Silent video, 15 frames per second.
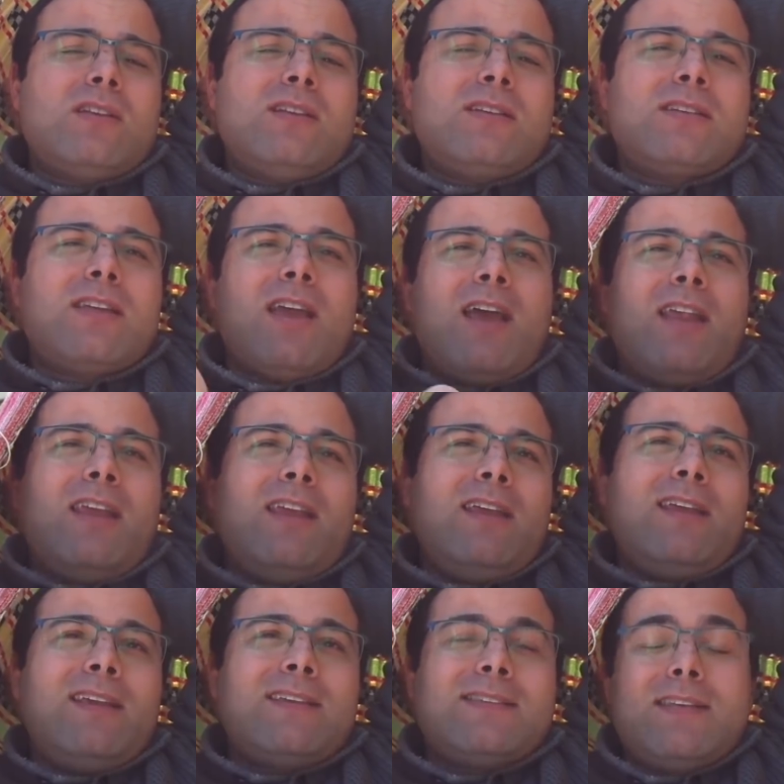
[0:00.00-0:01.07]
eles
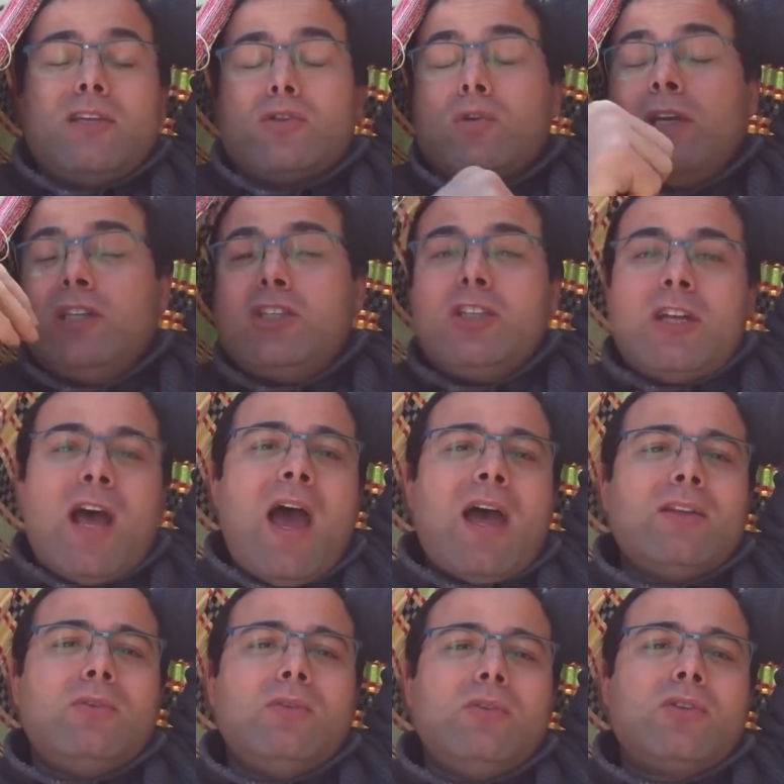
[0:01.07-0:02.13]
querem que sejam
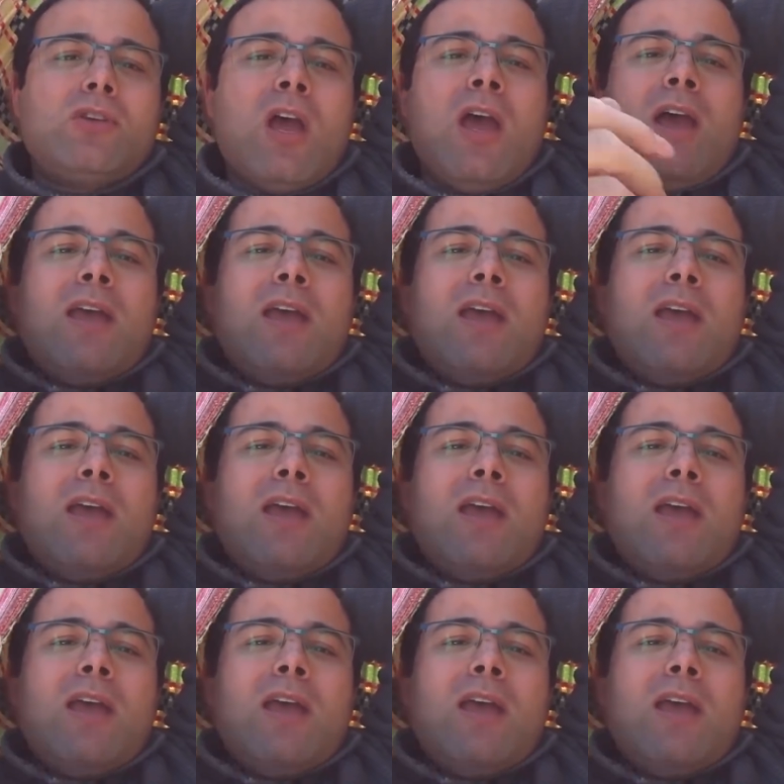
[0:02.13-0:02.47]
retirados